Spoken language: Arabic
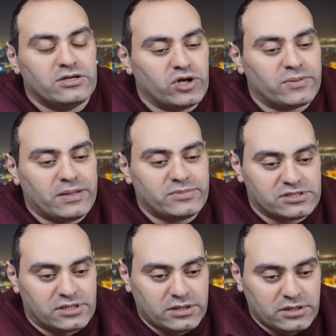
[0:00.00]
يقول لك محمد
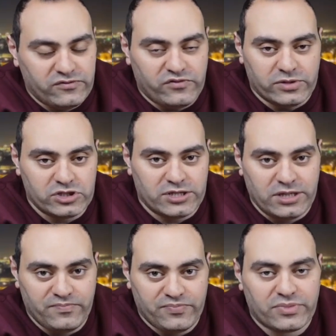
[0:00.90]
صلاح في الماتش
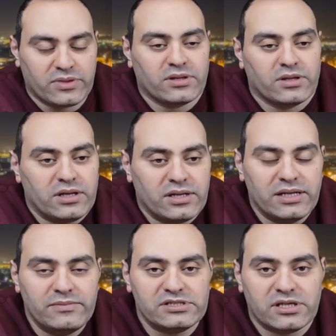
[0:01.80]
ده
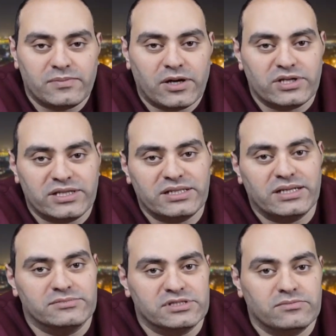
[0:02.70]
لمس 34
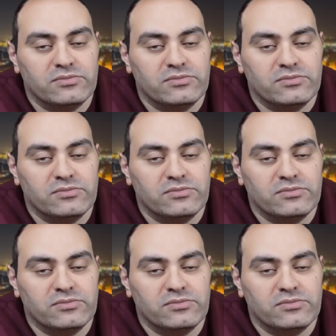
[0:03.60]
لمسه